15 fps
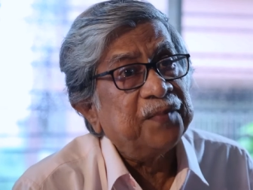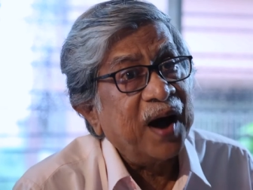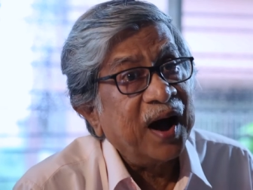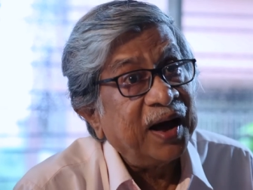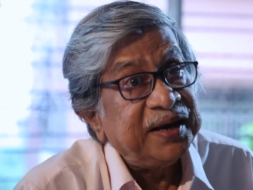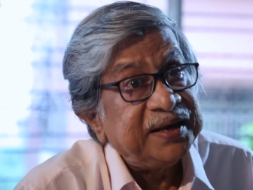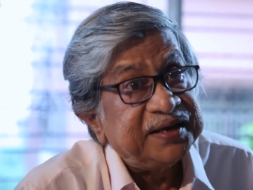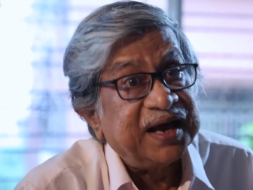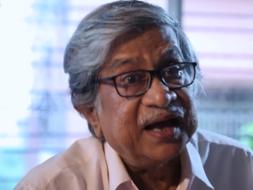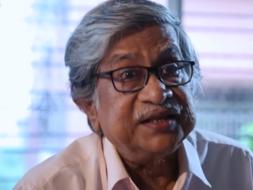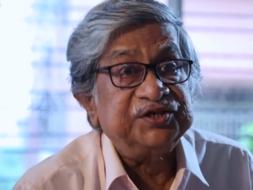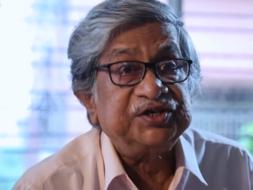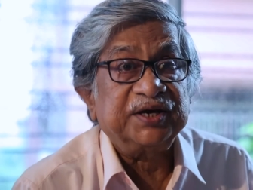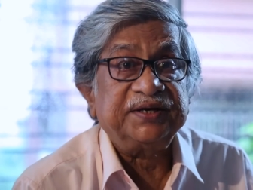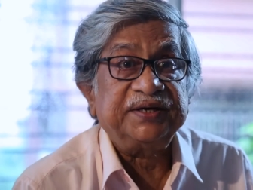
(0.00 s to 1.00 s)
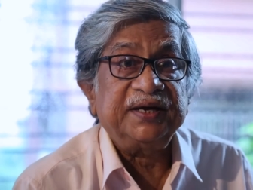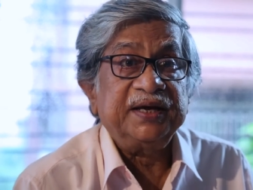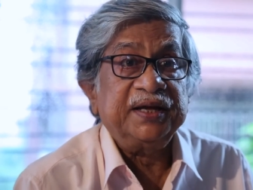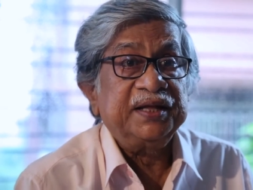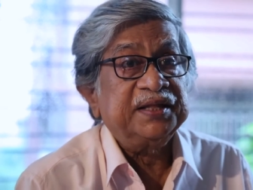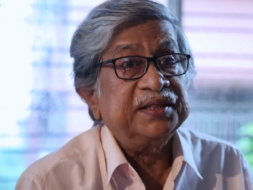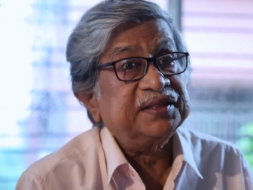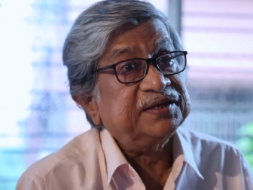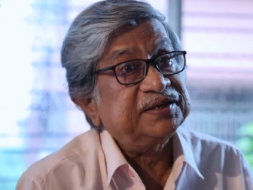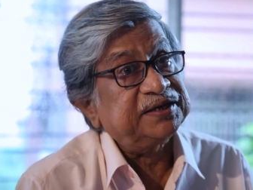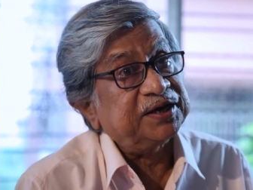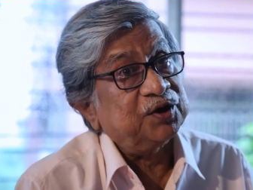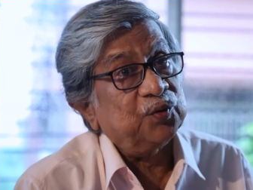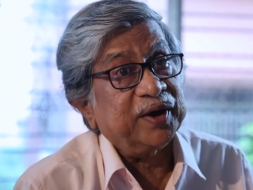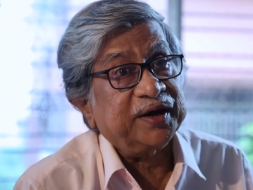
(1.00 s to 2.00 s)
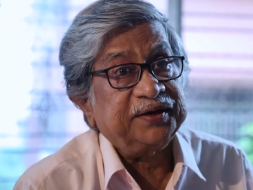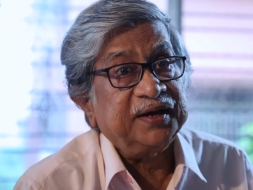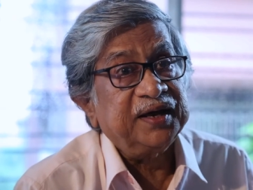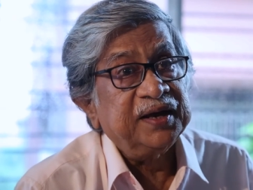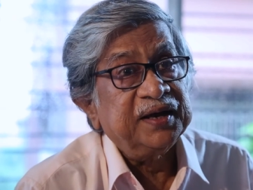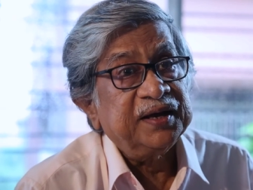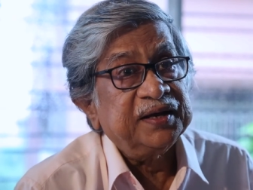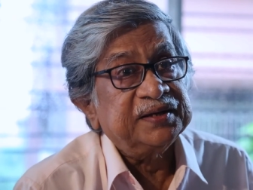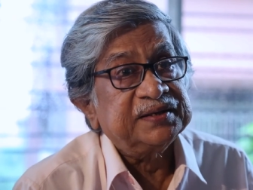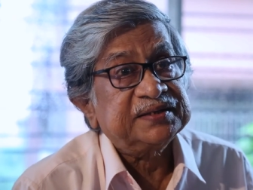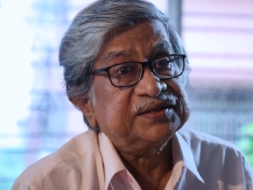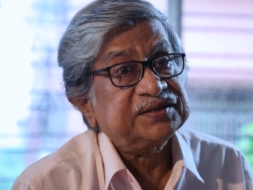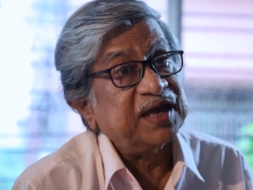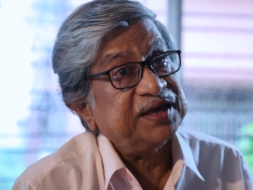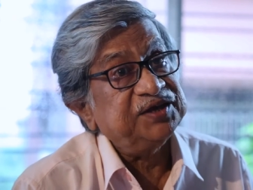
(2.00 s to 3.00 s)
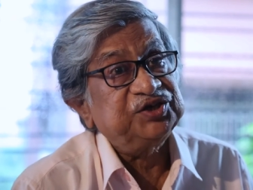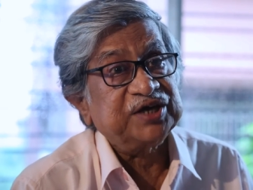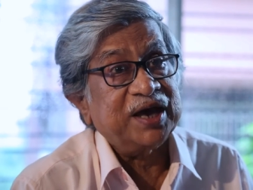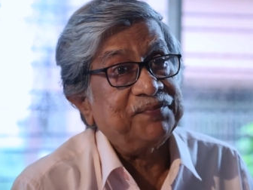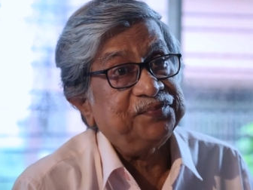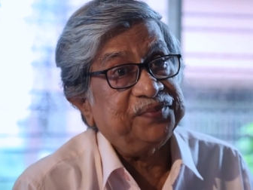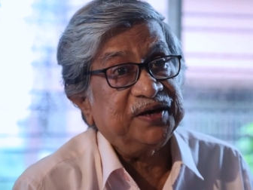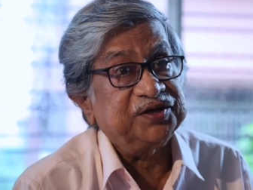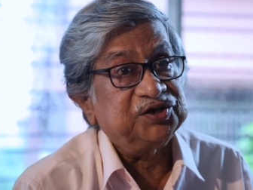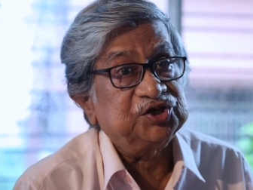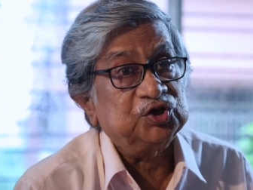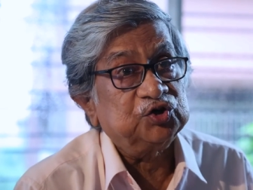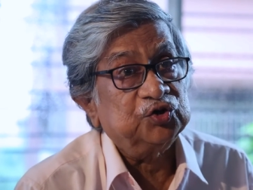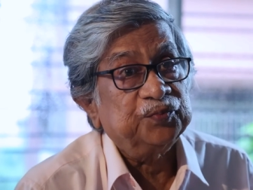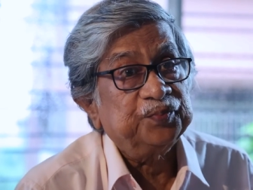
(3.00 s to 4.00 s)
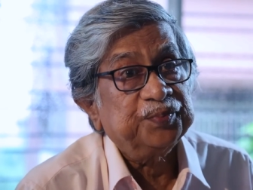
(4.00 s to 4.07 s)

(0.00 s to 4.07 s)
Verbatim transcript: বাঙালি কালচারটা সেটাও একটা স্থায়ী ছাপ ফেলেছিল